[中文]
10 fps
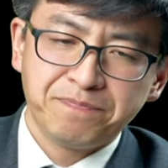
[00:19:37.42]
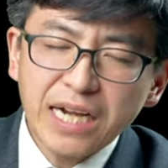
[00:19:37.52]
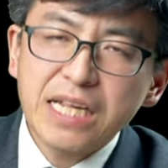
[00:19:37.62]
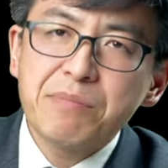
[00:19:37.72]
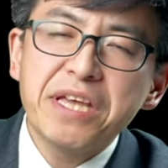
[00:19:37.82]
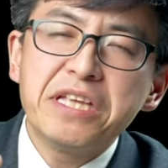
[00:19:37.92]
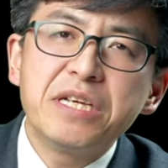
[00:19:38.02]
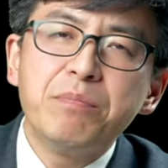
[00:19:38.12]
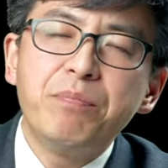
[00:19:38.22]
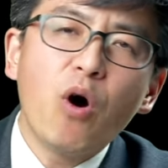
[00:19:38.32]
它里面已
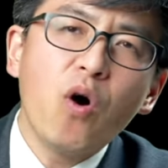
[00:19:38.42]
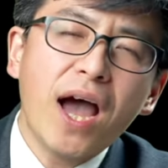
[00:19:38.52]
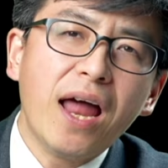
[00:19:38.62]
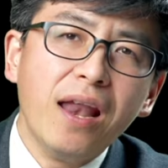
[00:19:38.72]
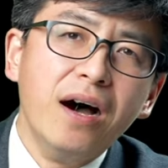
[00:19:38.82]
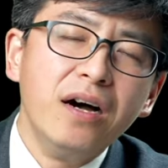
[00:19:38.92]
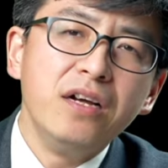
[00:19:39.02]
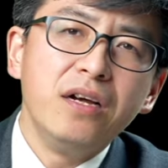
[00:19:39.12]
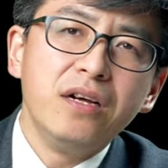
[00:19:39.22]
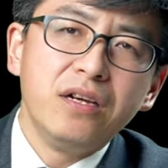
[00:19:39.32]
经包含了
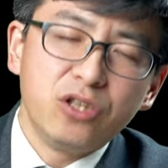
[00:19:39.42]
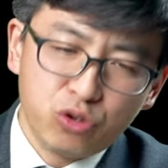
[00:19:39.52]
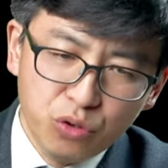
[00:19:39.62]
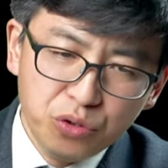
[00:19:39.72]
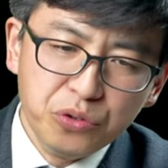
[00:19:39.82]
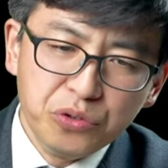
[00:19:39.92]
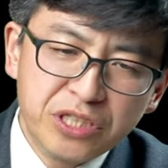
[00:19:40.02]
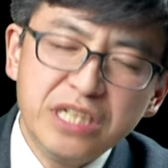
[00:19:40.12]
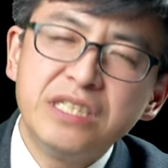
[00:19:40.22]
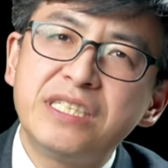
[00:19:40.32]
所有
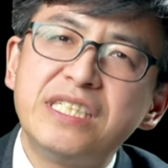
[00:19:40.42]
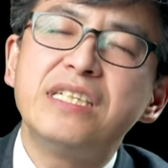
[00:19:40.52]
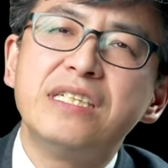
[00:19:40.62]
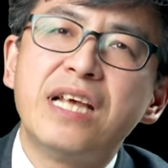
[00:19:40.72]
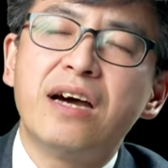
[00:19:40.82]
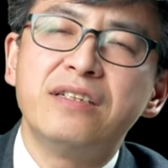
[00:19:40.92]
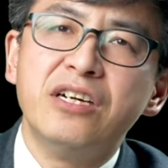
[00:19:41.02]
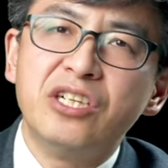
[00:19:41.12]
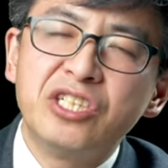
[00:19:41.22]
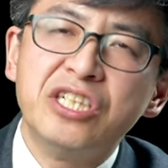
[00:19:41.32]
真信仰
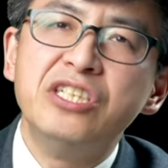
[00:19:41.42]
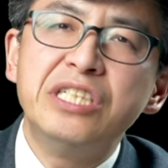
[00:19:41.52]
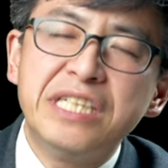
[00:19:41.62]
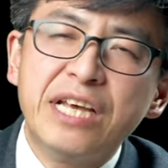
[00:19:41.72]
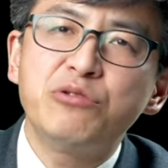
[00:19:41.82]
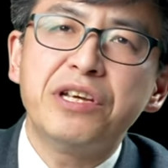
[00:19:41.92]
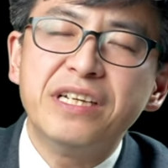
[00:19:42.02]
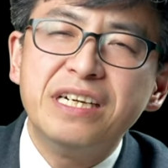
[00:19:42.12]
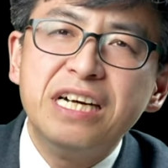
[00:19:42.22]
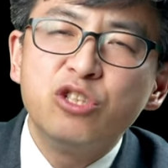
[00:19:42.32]
的神拣选
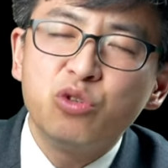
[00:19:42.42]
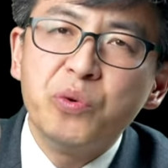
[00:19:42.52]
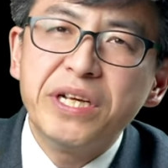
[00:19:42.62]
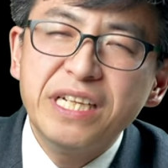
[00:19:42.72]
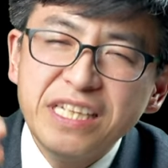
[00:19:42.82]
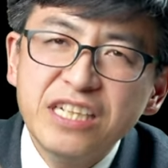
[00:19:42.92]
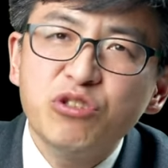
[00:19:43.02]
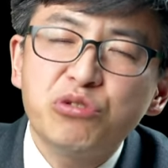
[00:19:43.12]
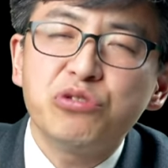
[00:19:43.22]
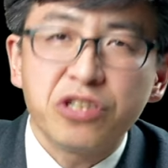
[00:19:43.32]
的所谓的应
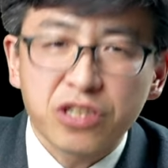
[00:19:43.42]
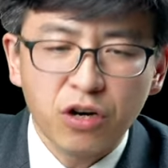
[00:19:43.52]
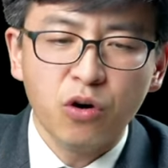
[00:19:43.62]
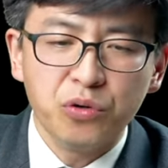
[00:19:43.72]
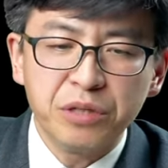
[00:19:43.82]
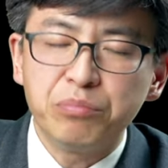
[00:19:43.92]
许的那个后裔，